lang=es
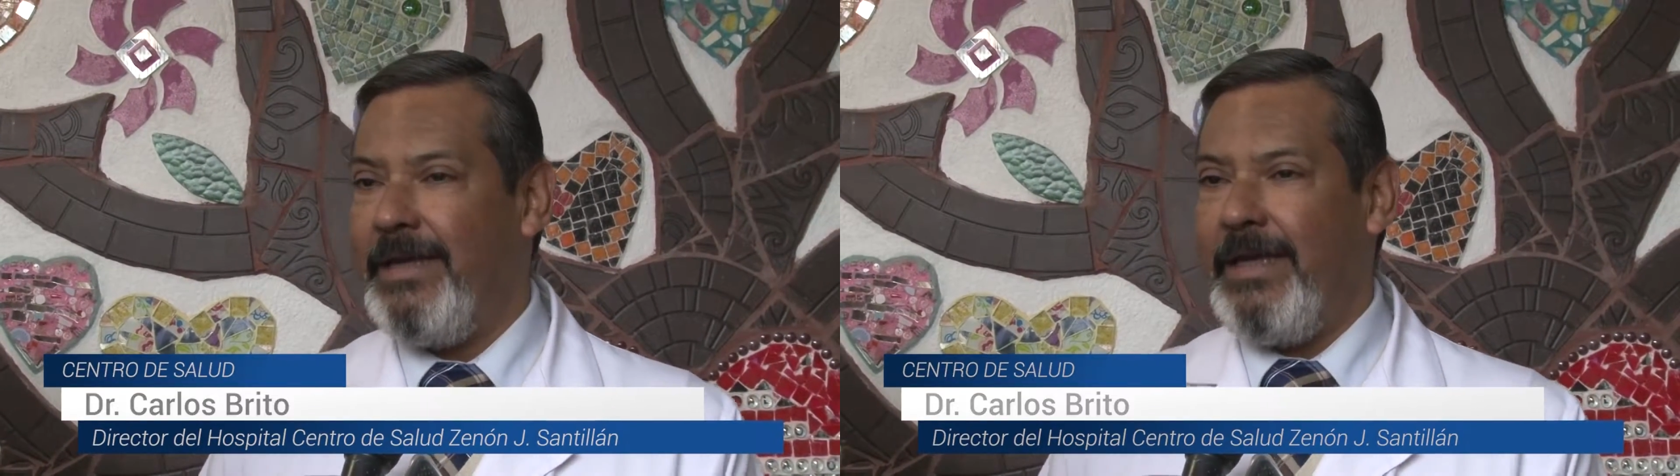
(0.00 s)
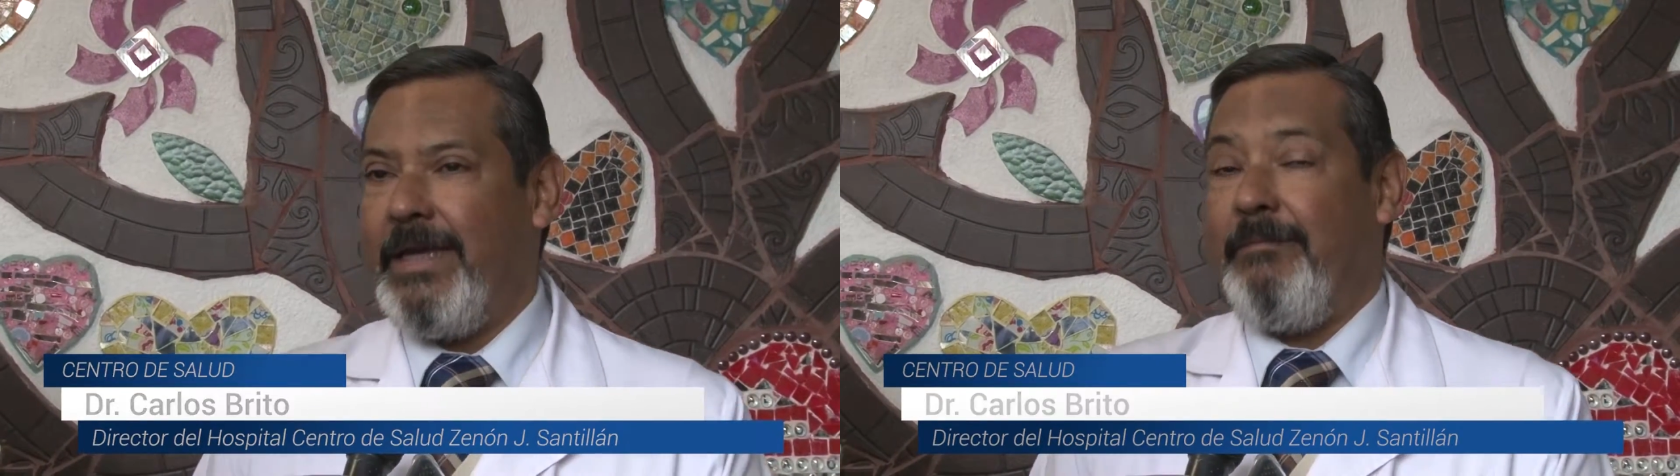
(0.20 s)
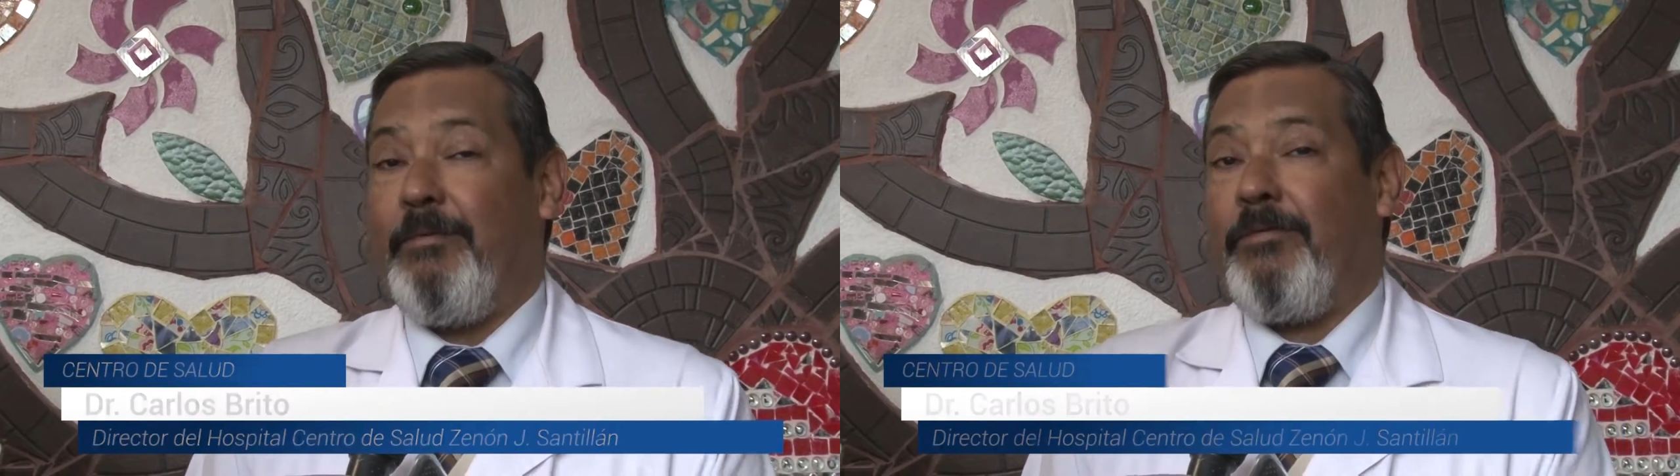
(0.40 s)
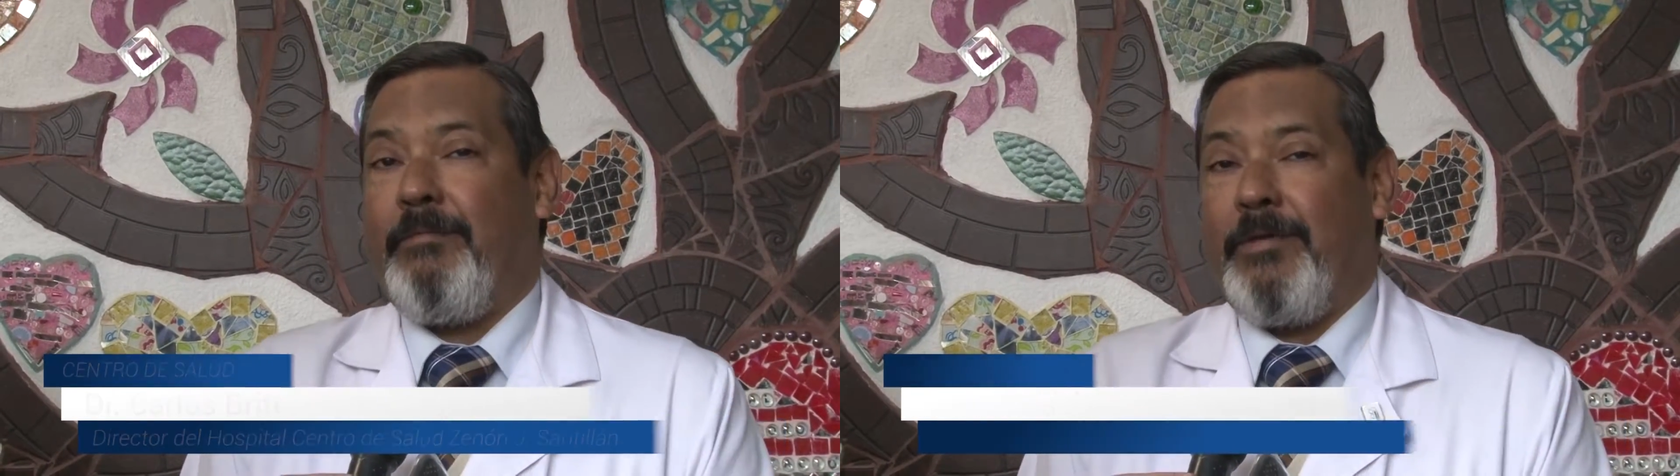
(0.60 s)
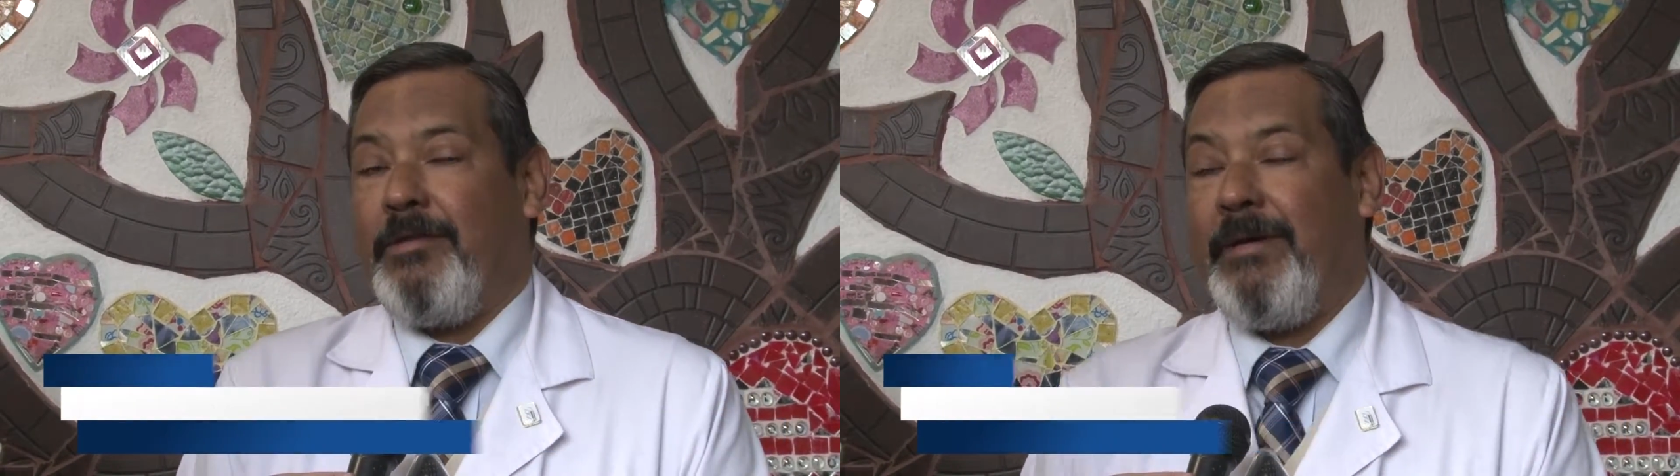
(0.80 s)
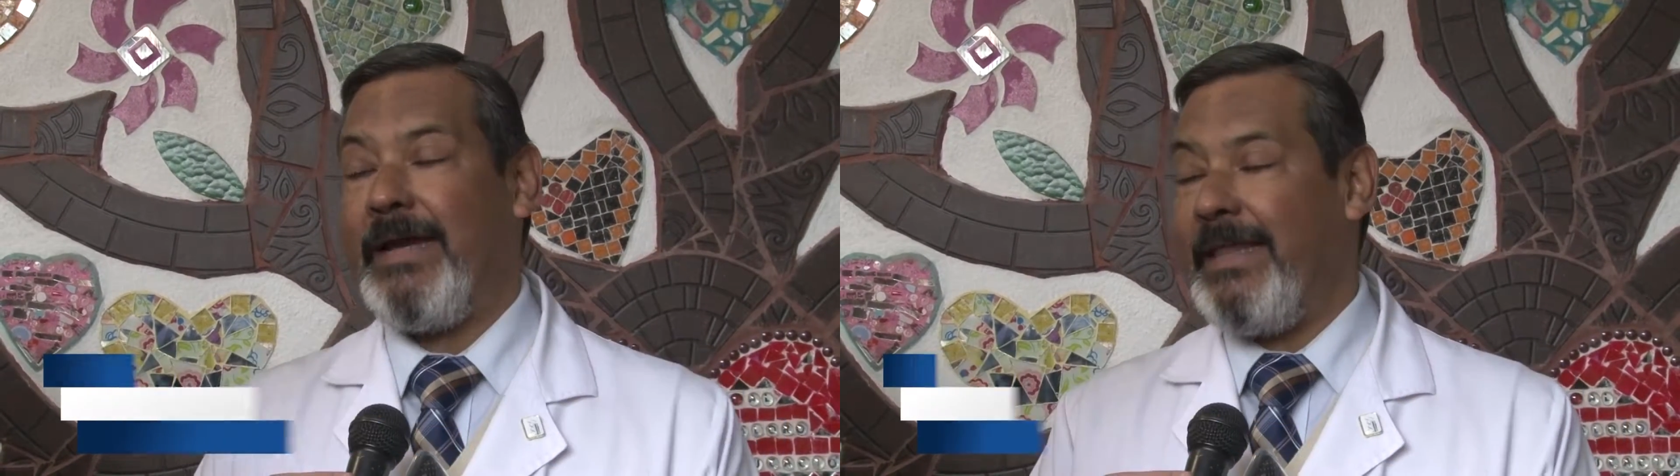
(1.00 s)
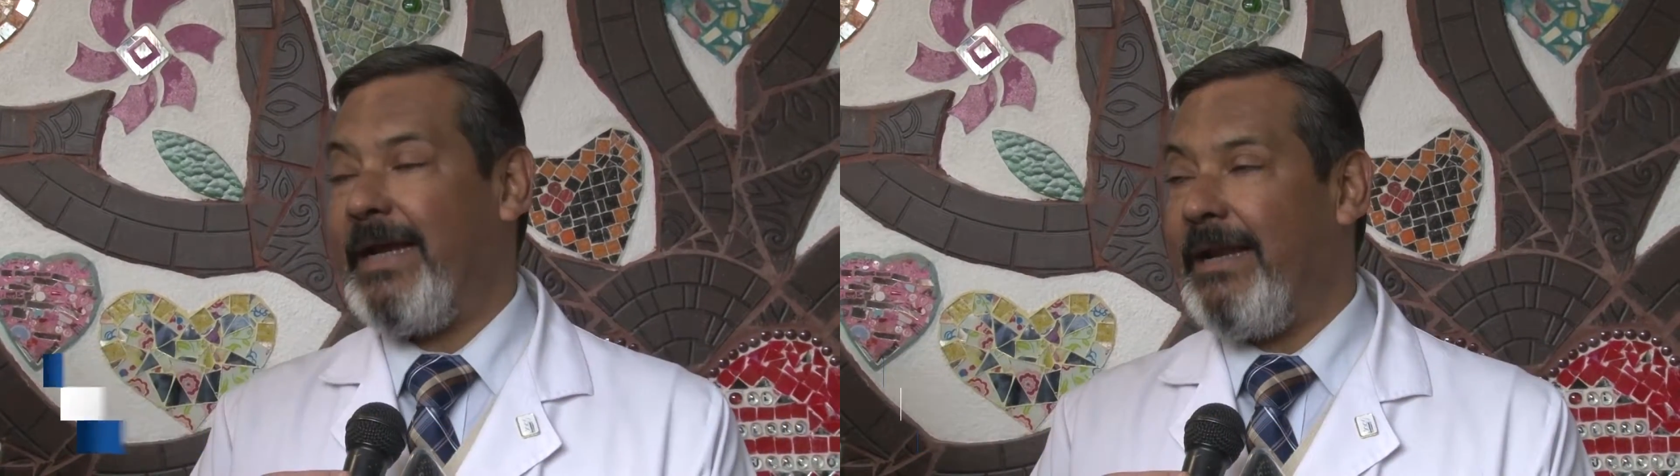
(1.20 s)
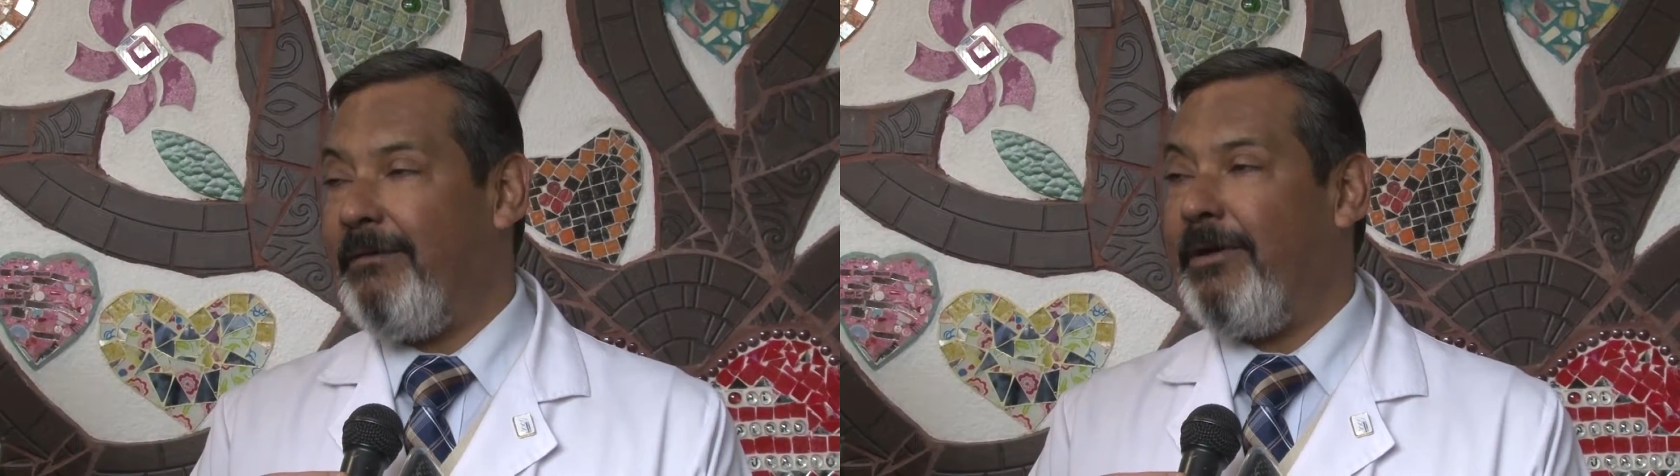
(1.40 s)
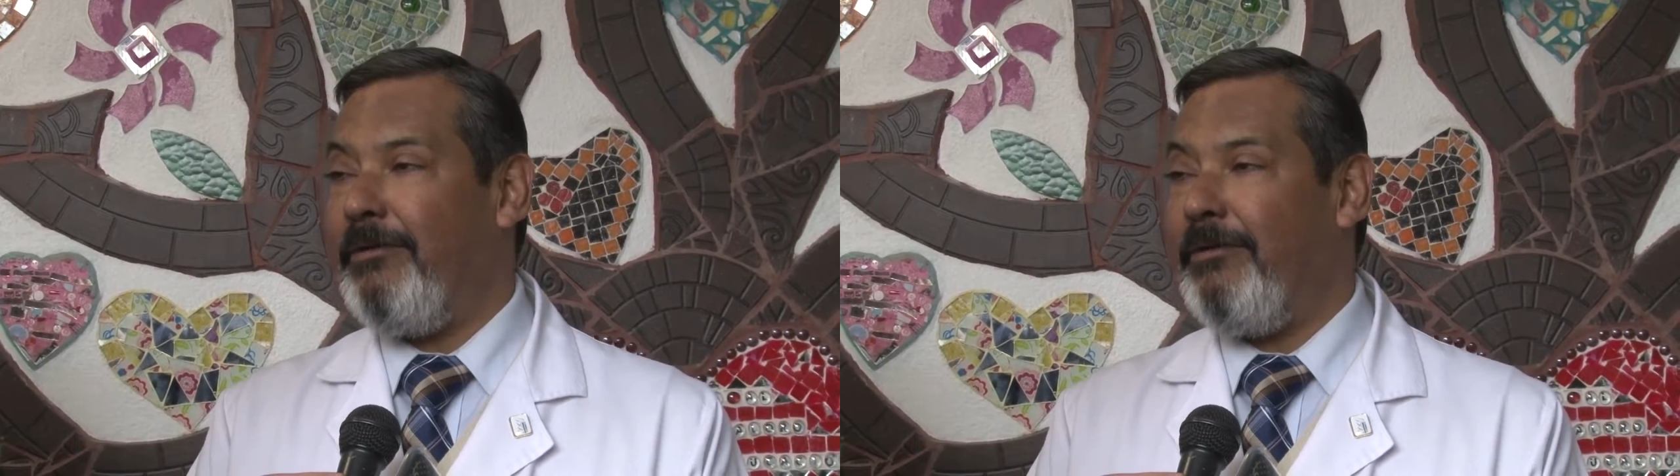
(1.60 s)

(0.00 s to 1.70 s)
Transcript: y que por supuesto va a quedar grabado